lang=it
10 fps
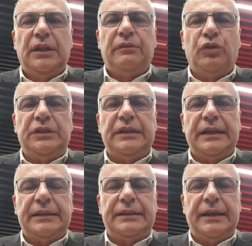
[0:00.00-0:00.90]
Voi
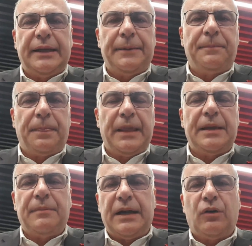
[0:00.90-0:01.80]
direte, mm, eh
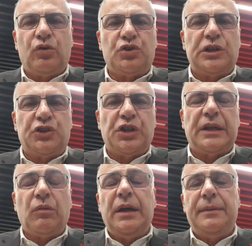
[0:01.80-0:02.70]
ma oggi il
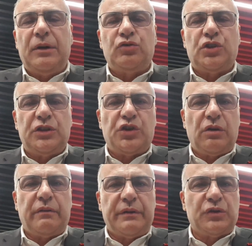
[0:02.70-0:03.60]
Genoa, eh ma oggi il
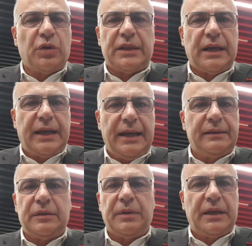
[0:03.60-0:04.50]
Genoa aveva i suoi
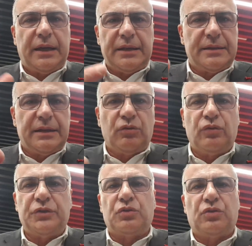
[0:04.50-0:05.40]
attaccanti perché Caicedo l'ho
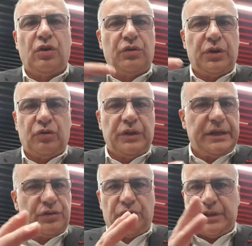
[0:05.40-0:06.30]
visto tonico,
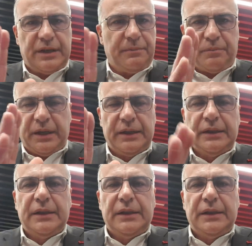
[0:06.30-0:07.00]
destro è sempre